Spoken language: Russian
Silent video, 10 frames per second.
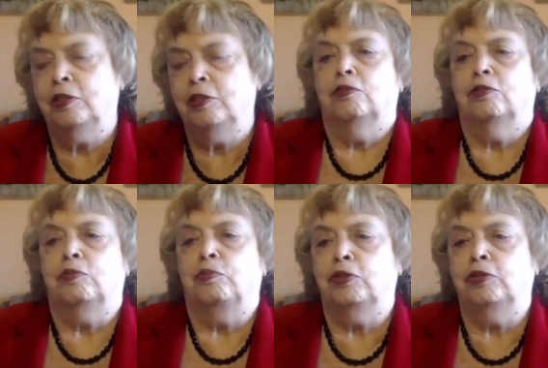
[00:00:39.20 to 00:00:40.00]
Вот,
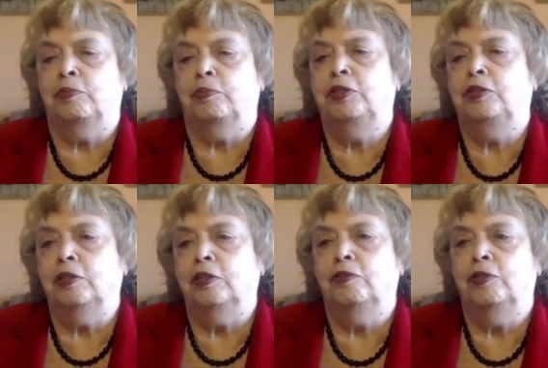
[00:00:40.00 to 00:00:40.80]
просто
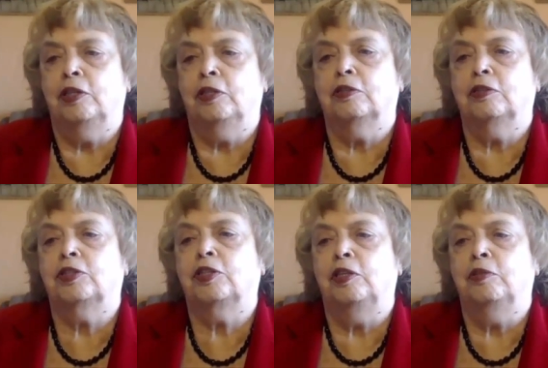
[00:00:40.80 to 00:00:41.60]
беседовали с
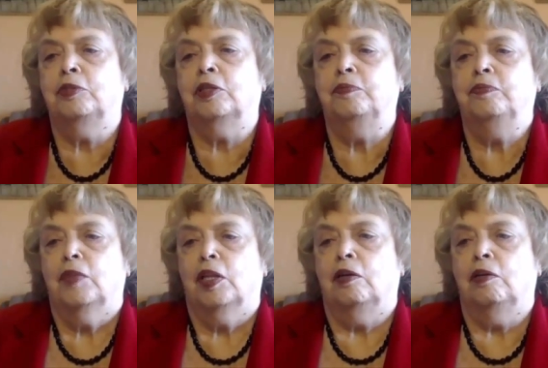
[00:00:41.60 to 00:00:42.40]
кем-то,
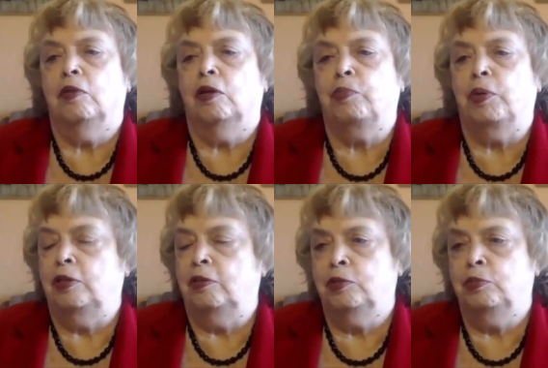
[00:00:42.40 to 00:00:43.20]
вполне
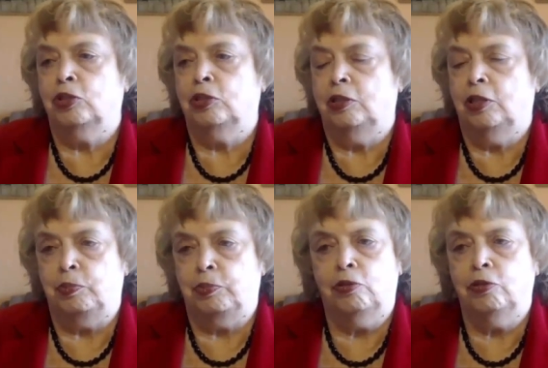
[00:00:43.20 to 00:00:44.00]
возможно, даже
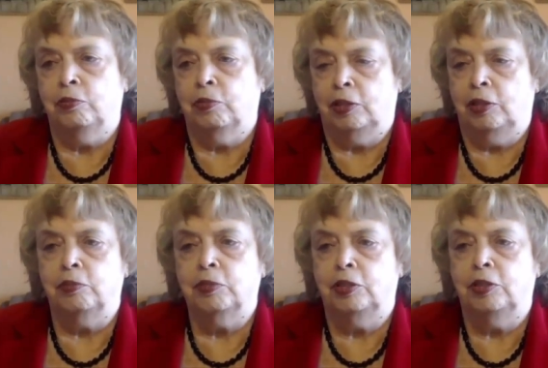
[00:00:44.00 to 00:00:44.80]
по другим
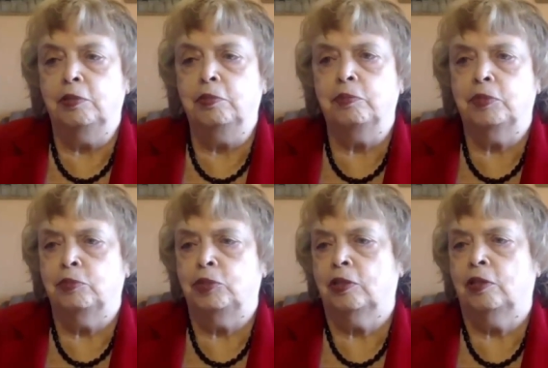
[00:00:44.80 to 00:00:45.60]
каким-то темам, там
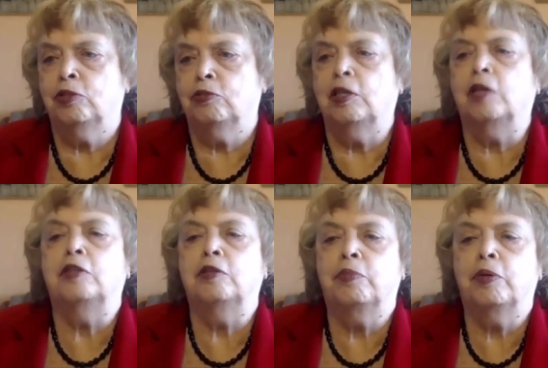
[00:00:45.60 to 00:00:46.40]
человеку надо,
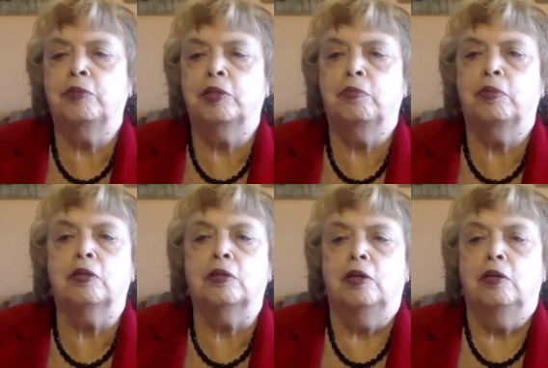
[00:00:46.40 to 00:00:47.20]
например, было
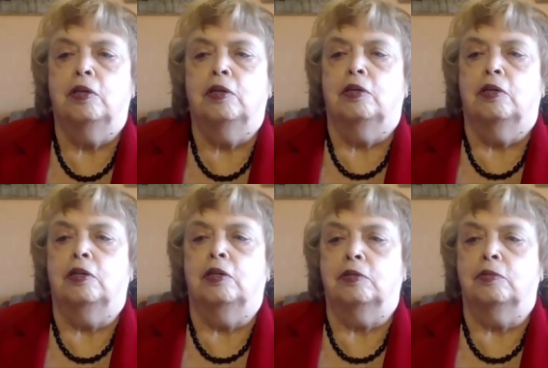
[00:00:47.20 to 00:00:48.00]
э,
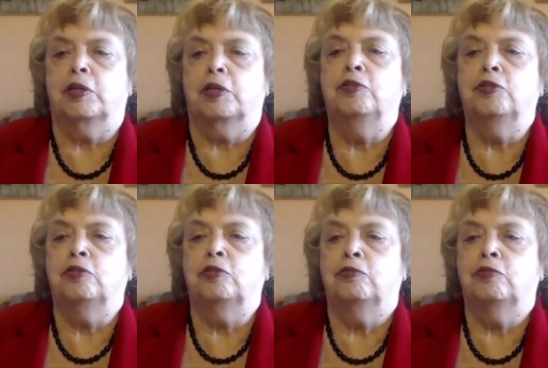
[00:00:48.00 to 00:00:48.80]

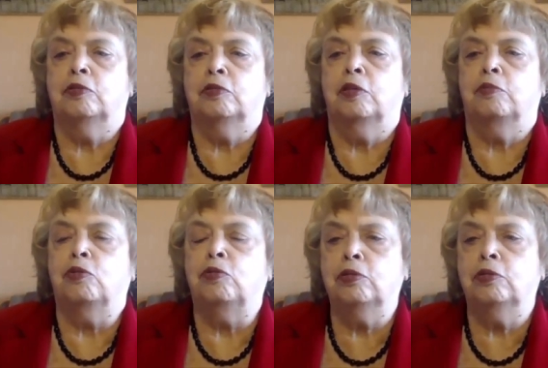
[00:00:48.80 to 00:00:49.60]
продвинуть его там
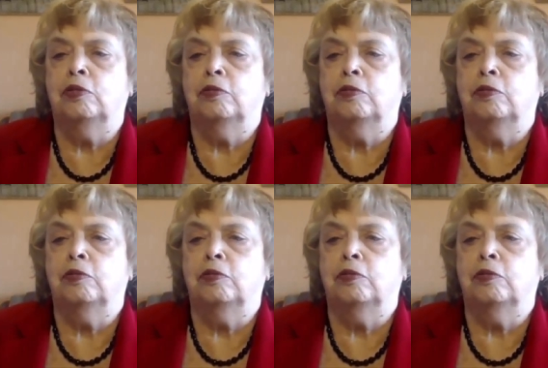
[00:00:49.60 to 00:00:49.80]
курс,